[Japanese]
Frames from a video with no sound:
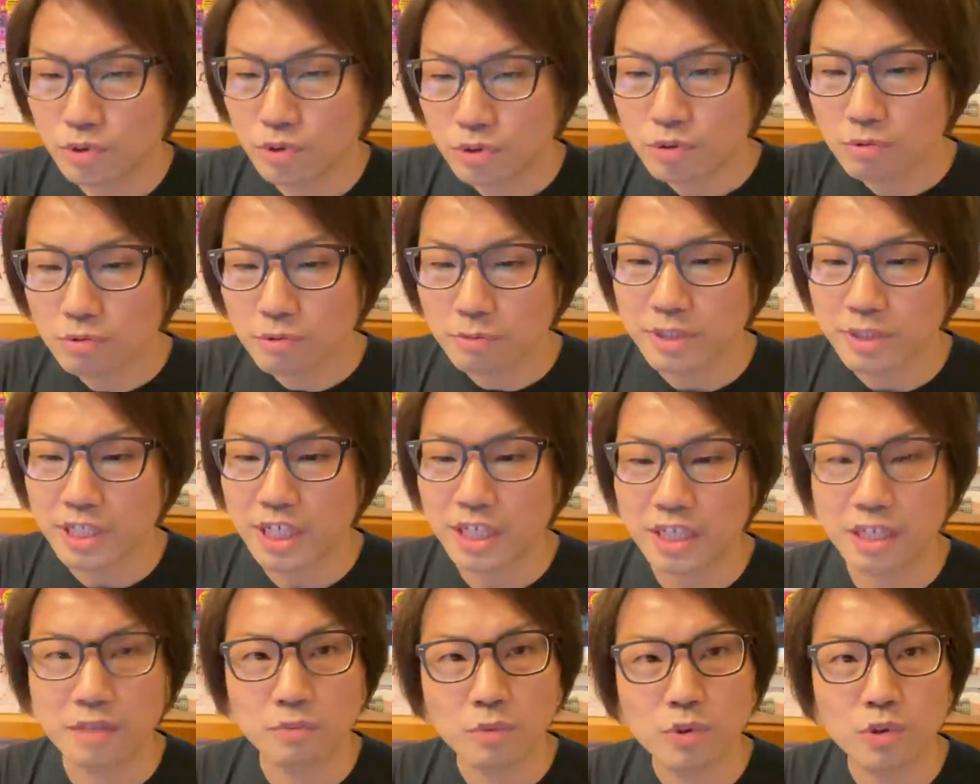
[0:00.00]
最も見
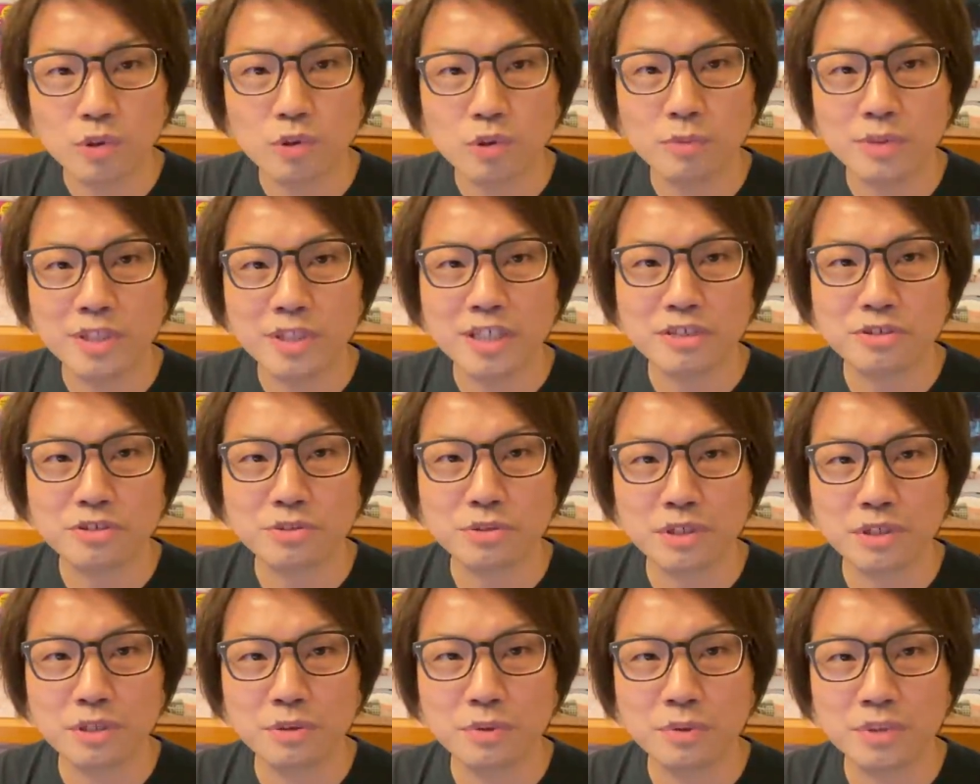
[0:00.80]
られ、最も
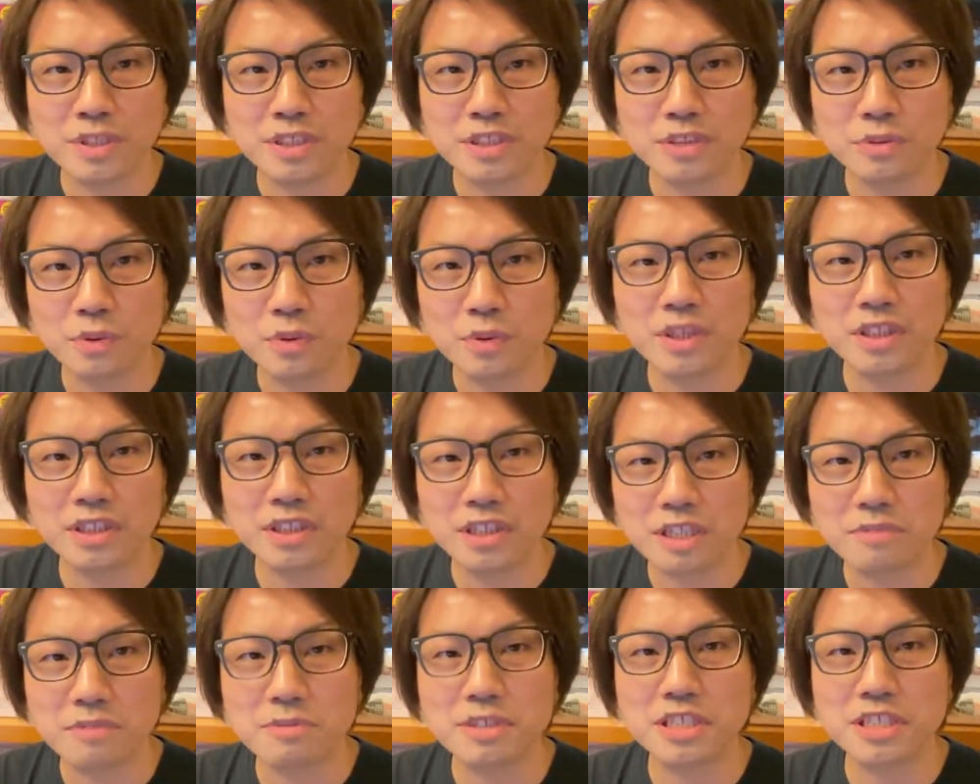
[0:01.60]
リアクションが大きい動画に
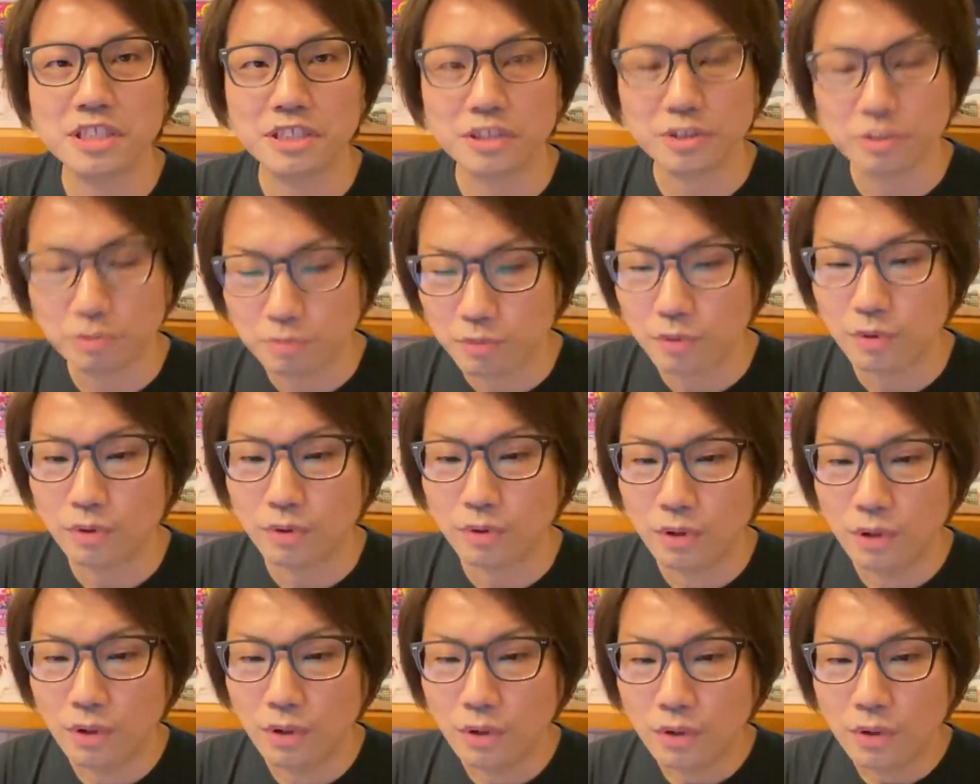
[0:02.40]
なりましたけど
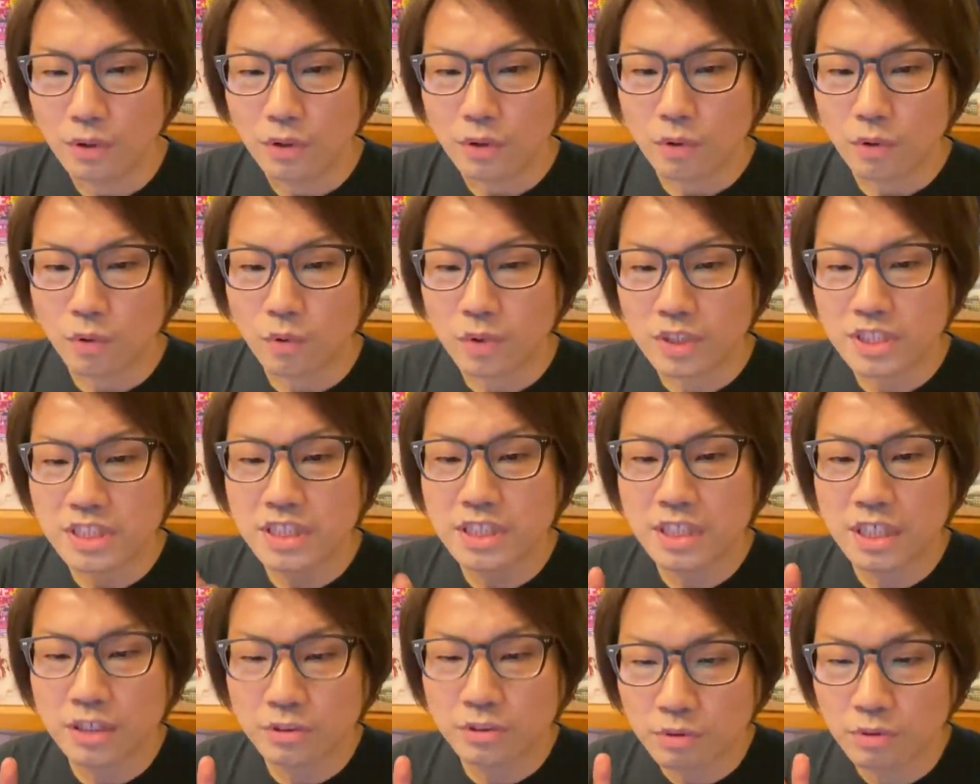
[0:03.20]
も、こ
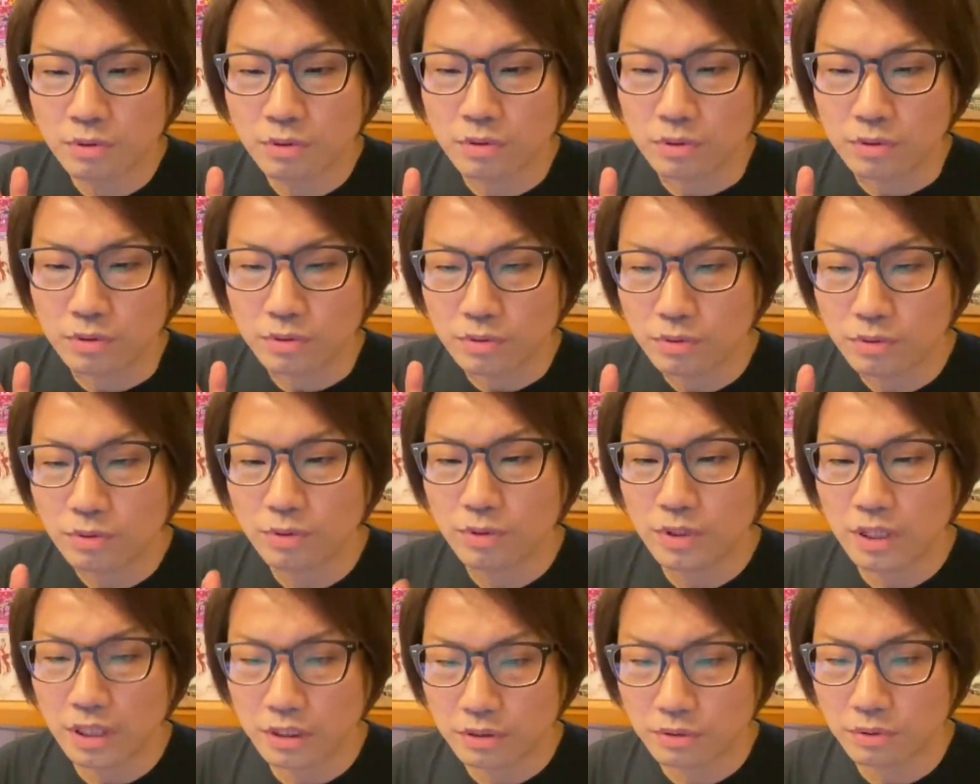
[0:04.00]
ちらの
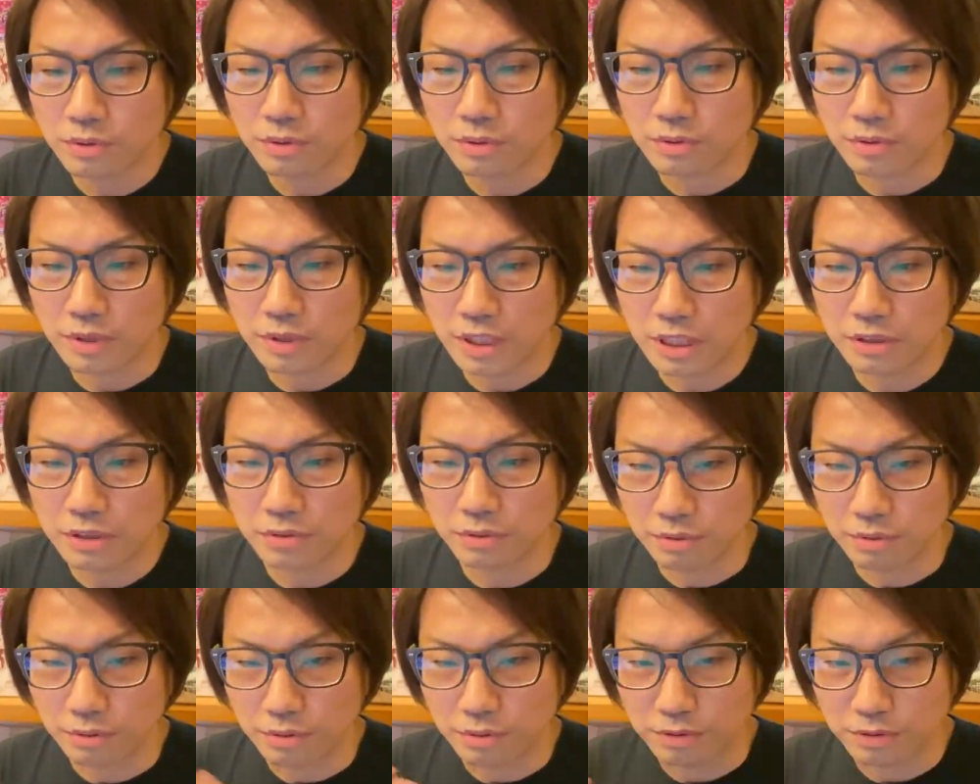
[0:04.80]
動画と、あ
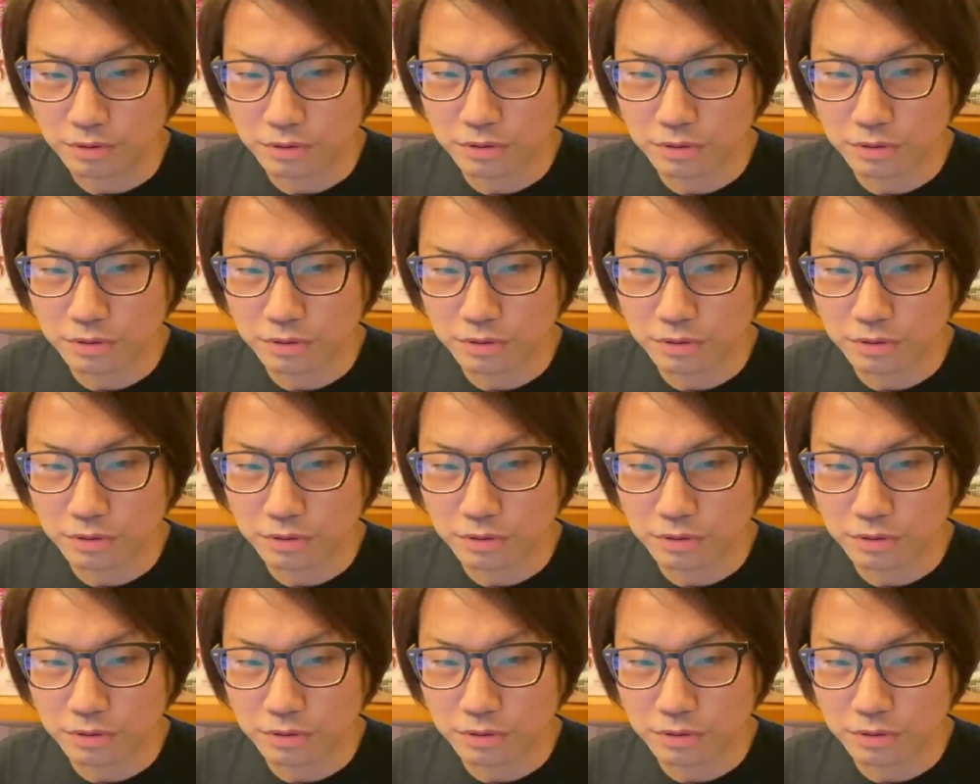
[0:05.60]
と、